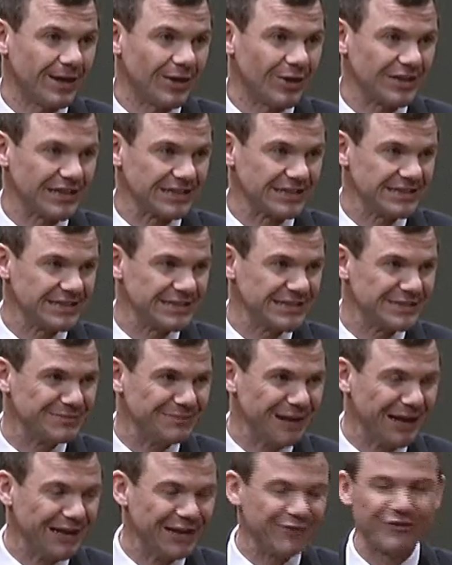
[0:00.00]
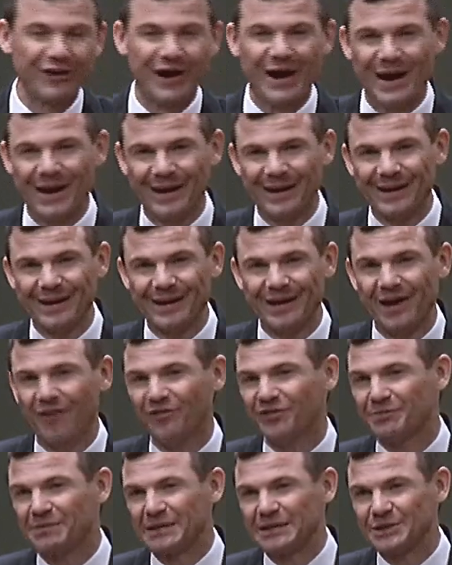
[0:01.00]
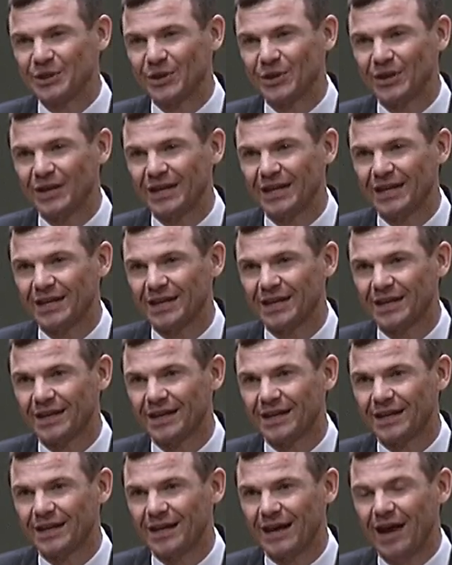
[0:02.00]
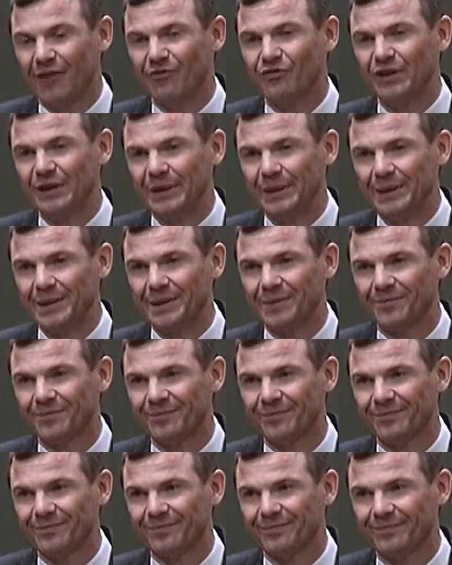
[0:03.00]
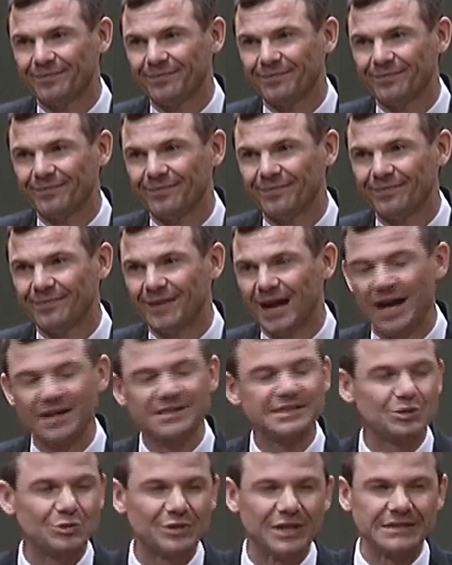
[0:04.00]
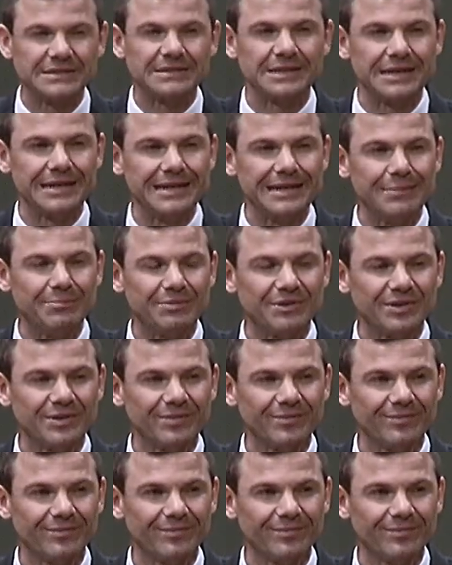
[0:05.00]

Und das ist jetzt meine Frage ganz persönlich an dich. Hast du das erlebt?